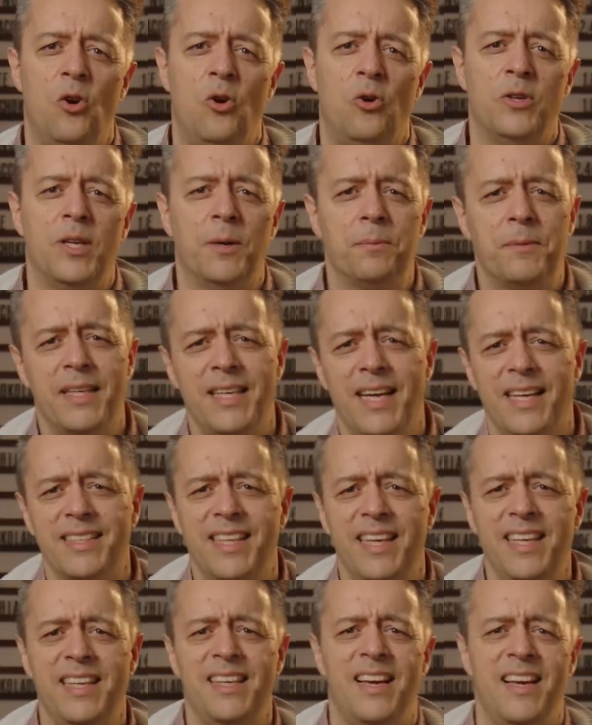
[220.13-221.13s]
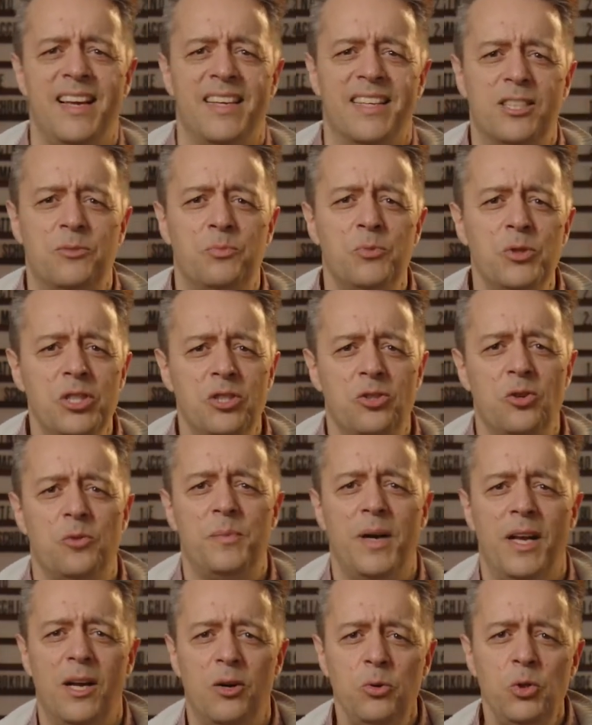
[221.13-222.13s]
Und ich habe gedacht, hey, das muss ich doch
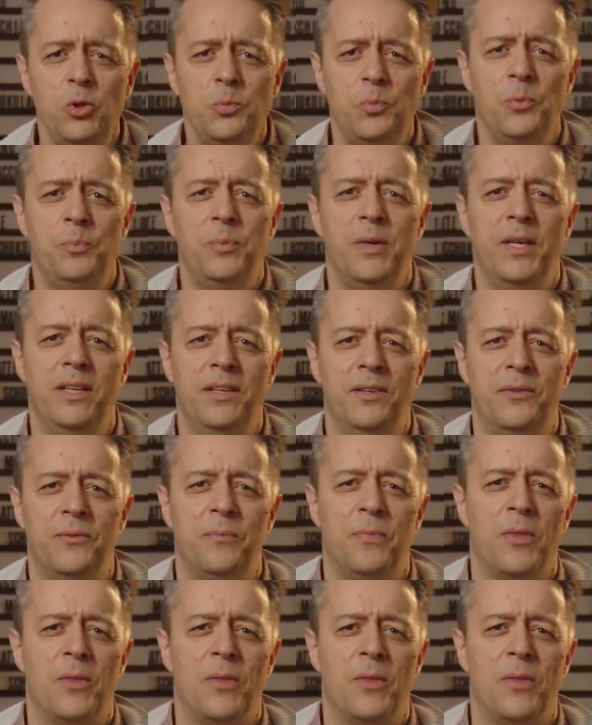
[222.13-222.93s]
mal ausprobieren.